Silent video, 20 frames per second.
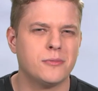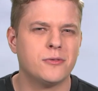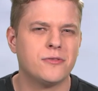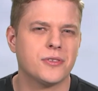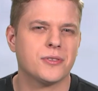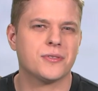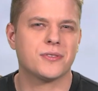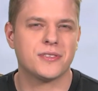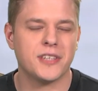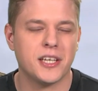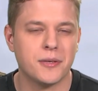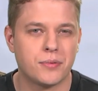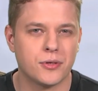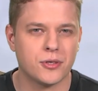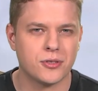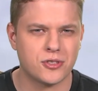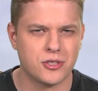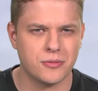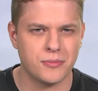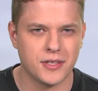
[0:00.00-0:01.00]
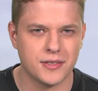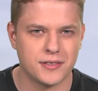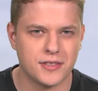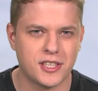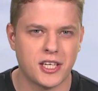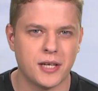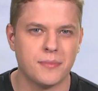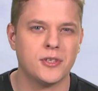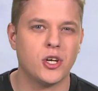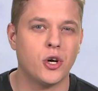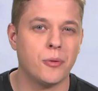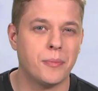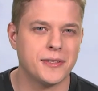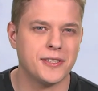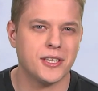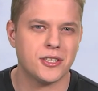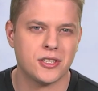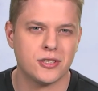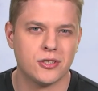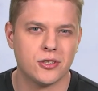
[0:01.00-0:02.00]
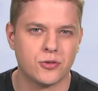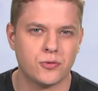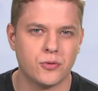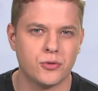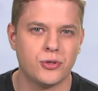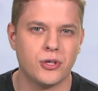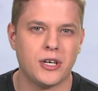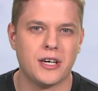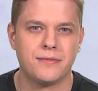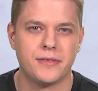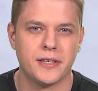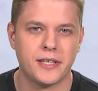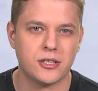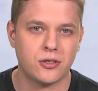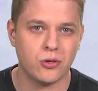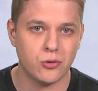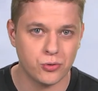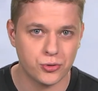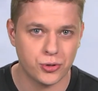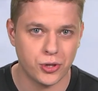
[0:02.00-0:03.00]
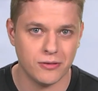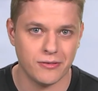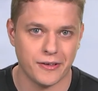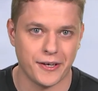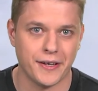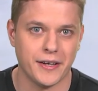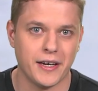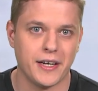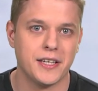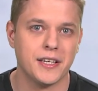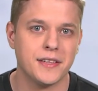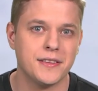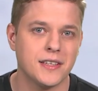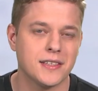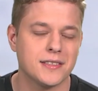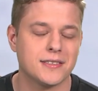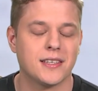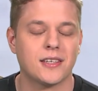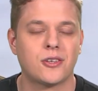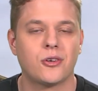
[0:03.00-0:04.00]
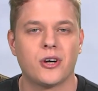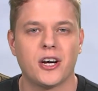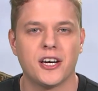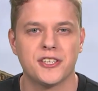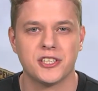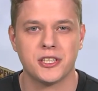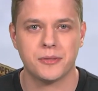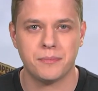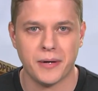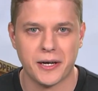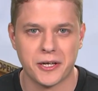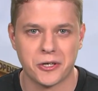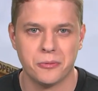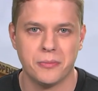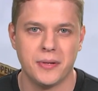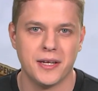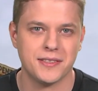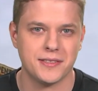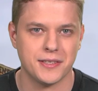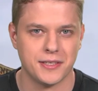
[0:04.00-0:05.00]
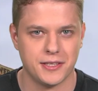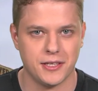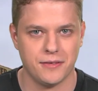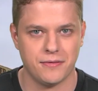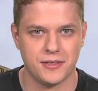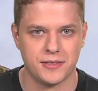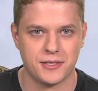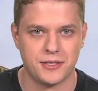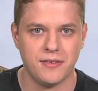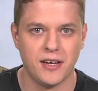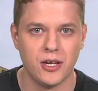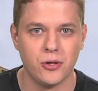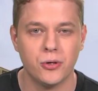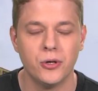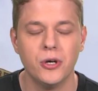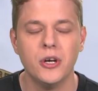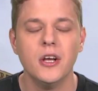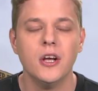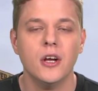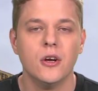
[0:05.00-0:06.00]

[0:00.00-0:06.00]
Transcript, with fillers: mówiąc najprostszym językiem, na Openerze doszło do afery kogutowej, a jedna z zakochanych par obecnych na festiwalu